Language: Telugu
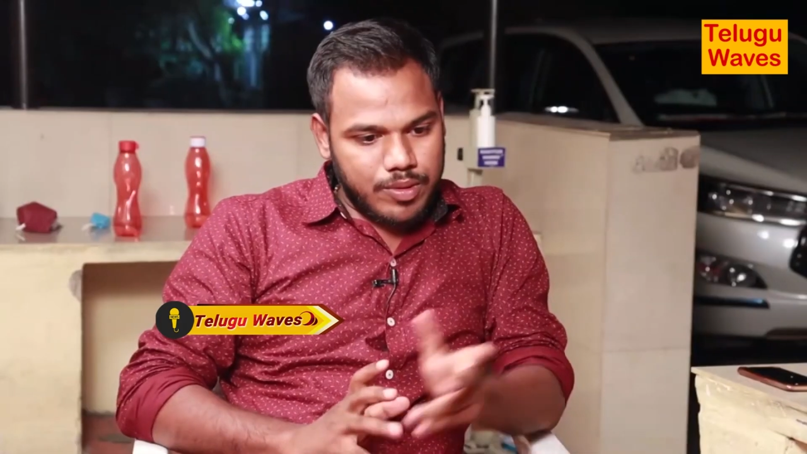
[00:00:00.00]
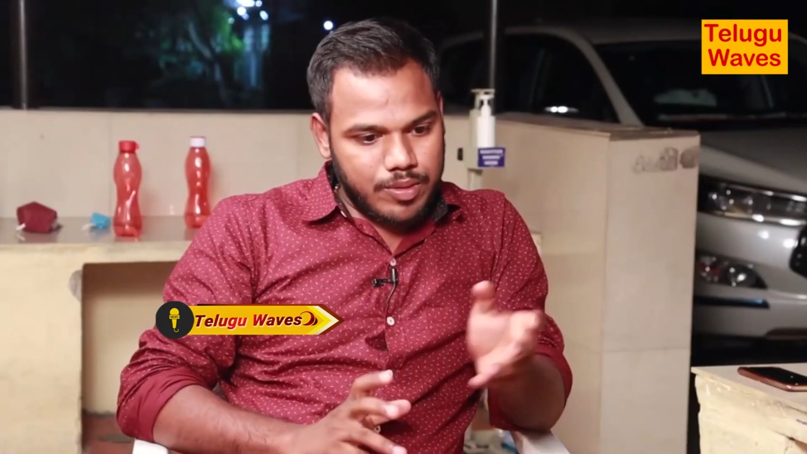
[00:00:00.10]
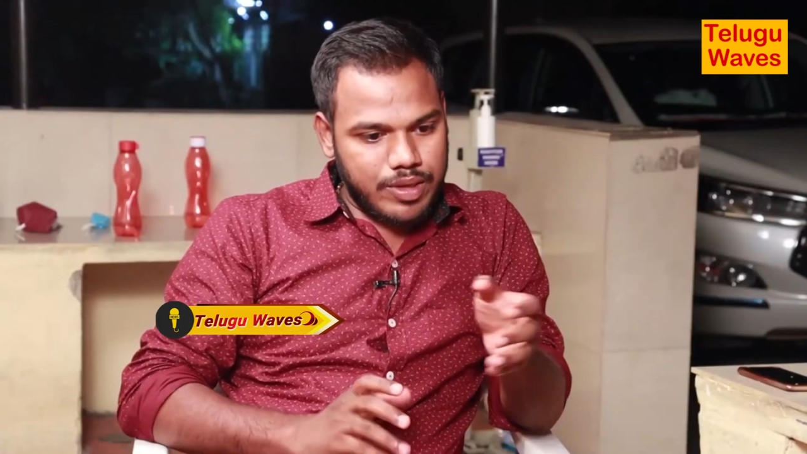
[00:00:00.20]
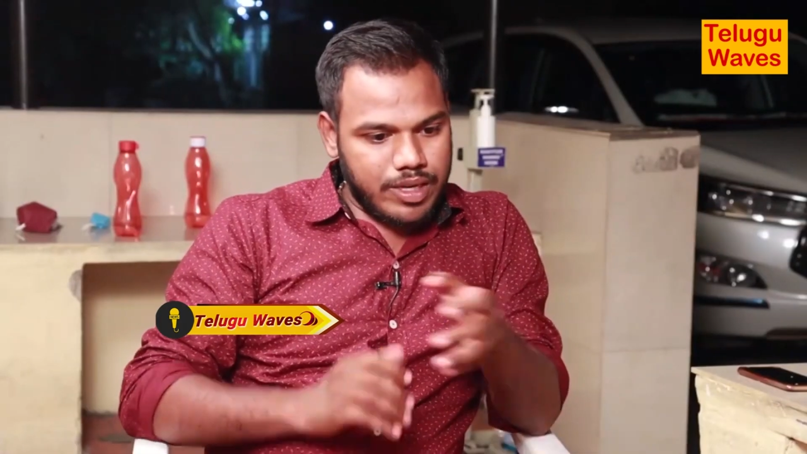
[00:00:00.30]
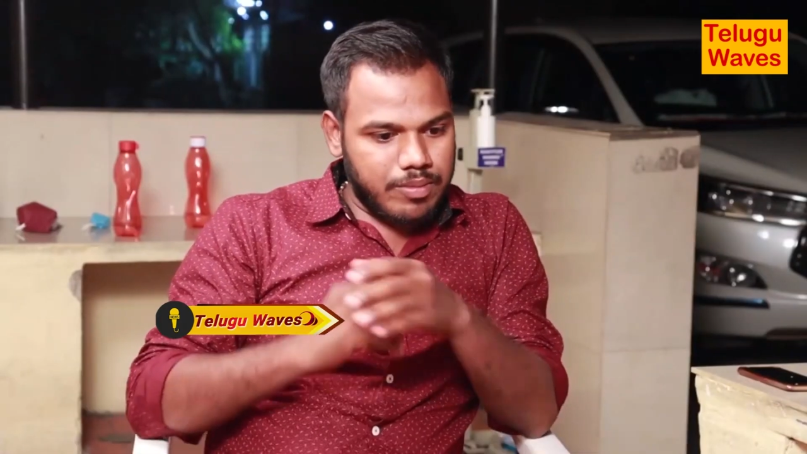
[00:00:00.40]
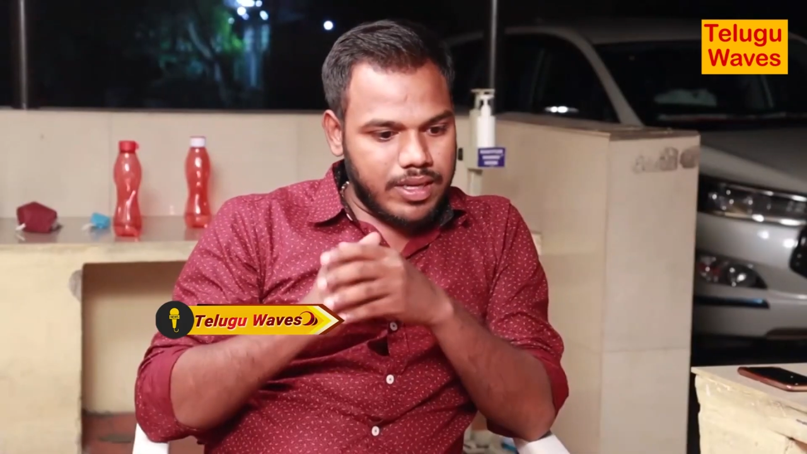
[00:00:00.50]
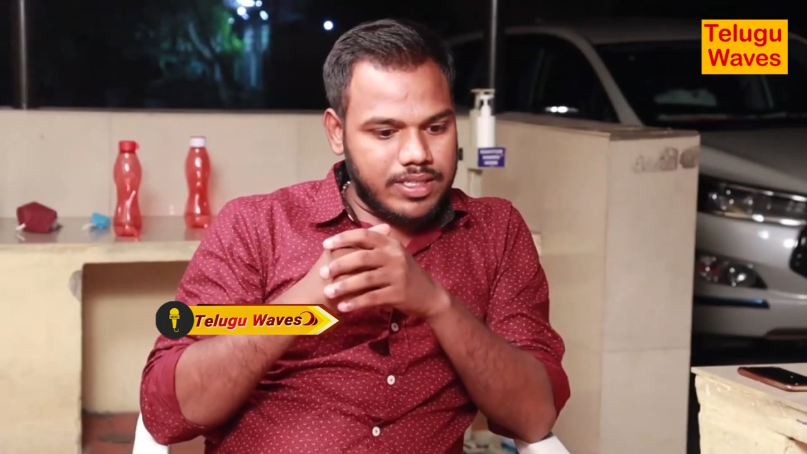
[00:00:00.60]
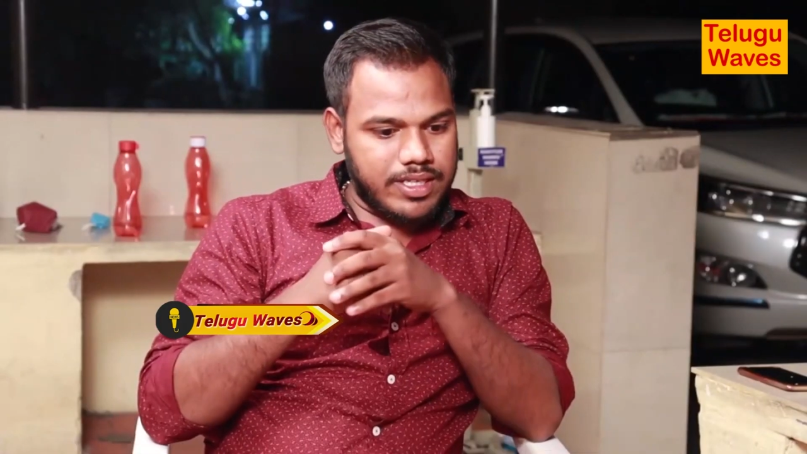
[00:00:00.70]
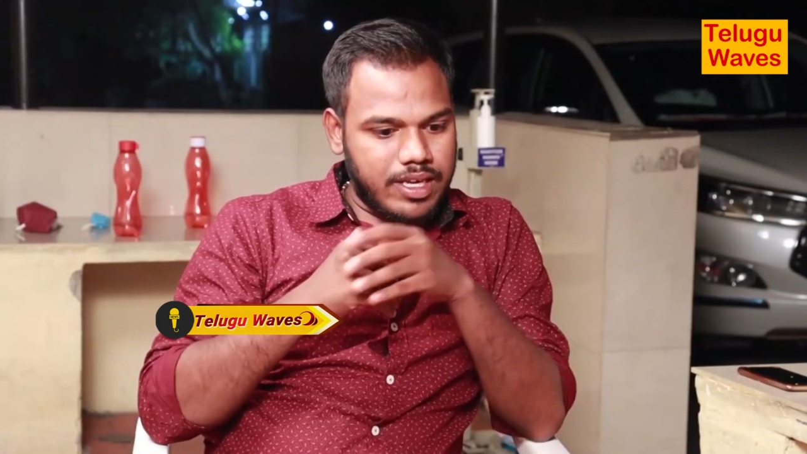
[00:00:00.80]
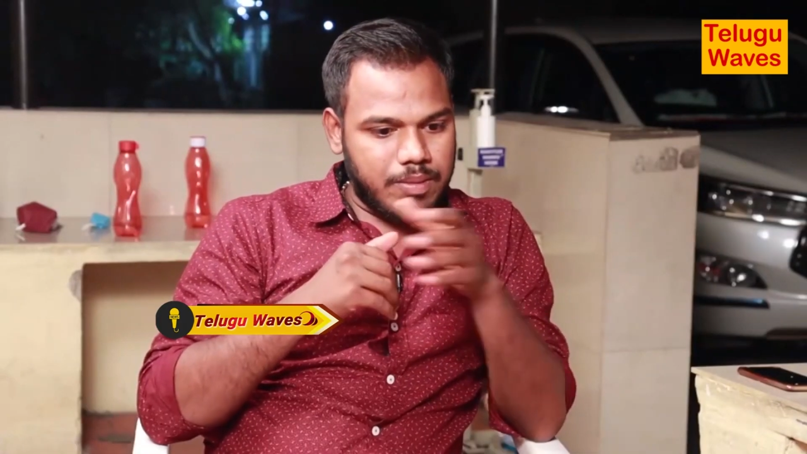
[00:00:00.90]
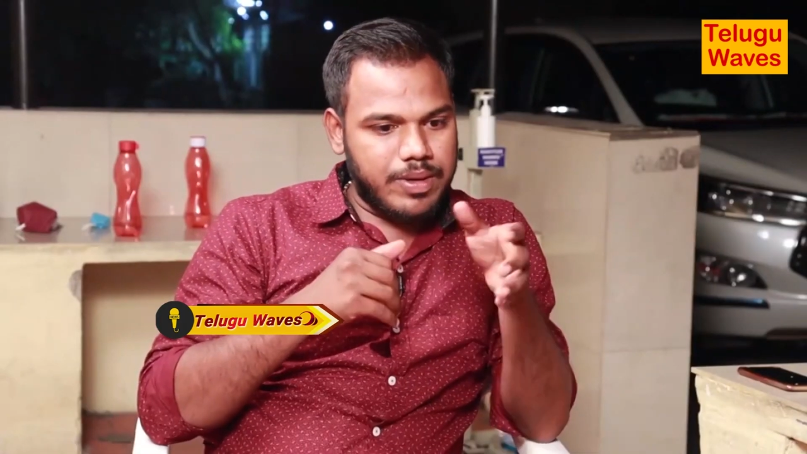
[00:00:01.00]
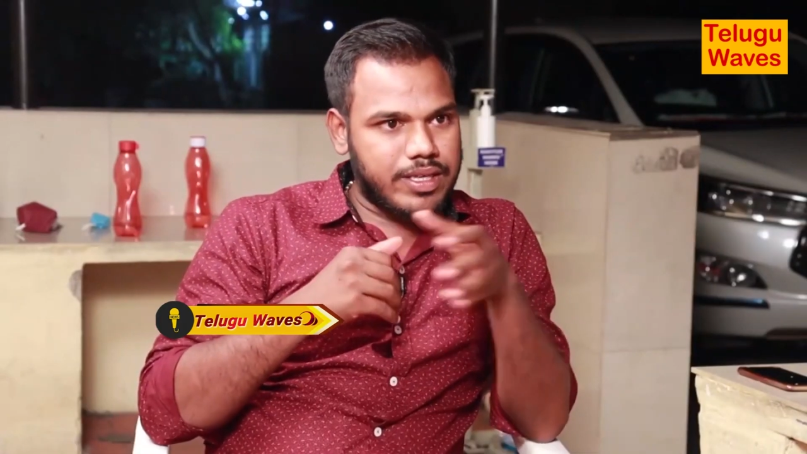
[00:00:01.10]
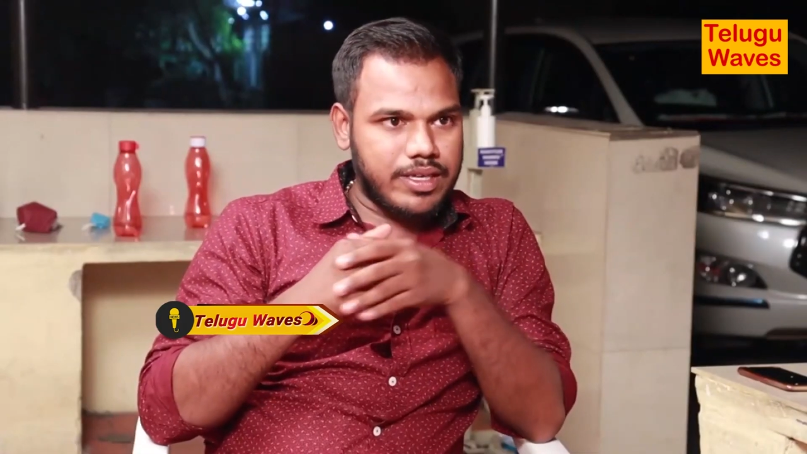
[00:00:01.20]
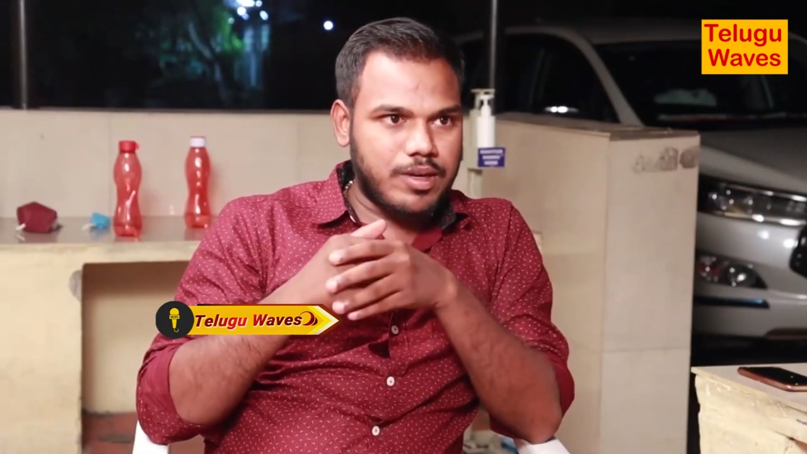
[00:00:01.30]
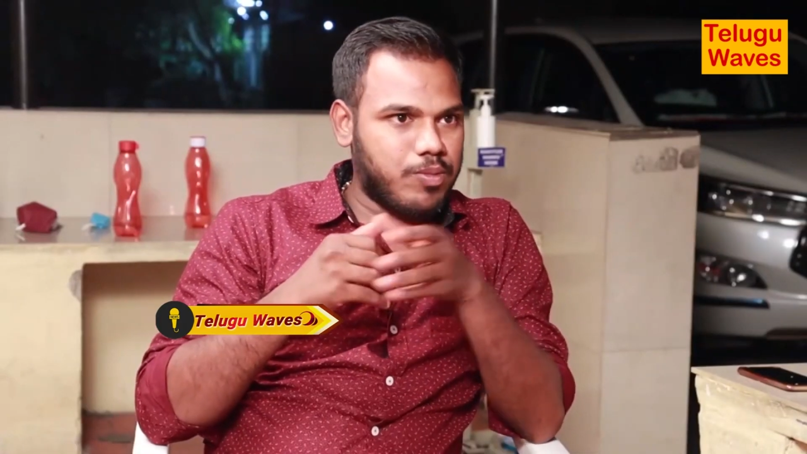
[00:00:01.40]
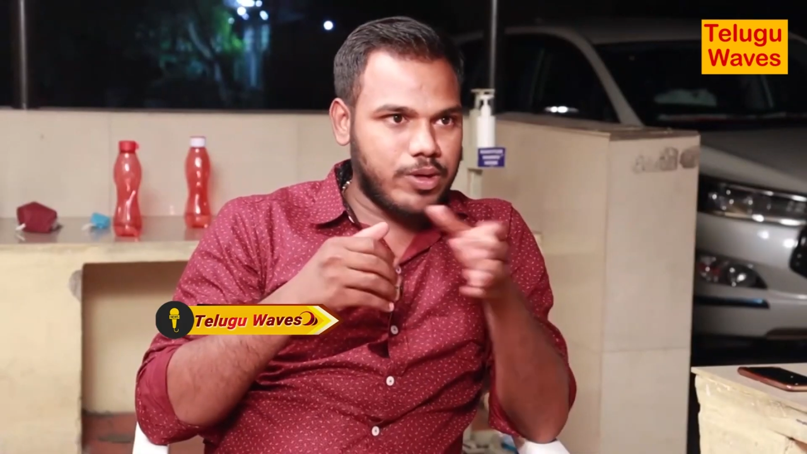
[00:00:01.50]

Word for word: ఇప్పుడు మీరు ఎమ్మెల్సీ అభ్యర్థిగా